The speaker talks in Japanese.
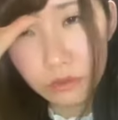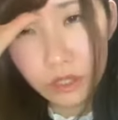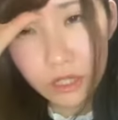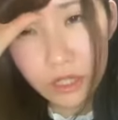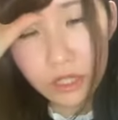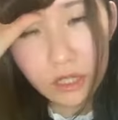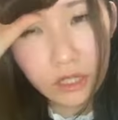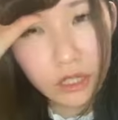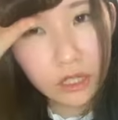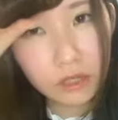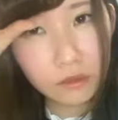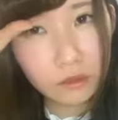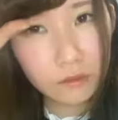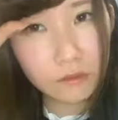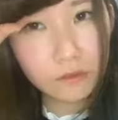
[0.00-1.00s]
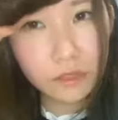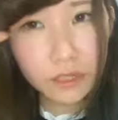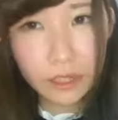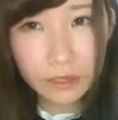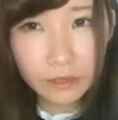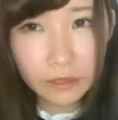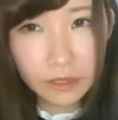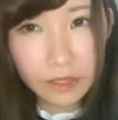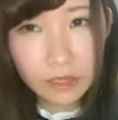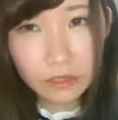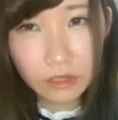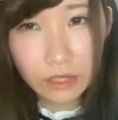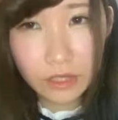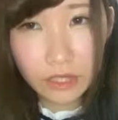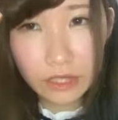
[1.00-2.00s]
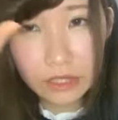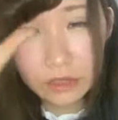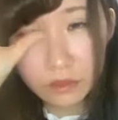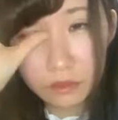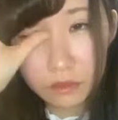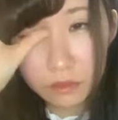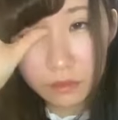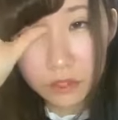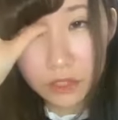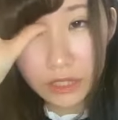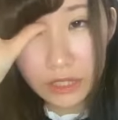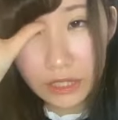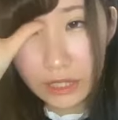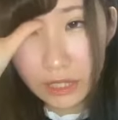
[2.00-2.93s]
本当にありがとう。浮いてるって、それなんかその物理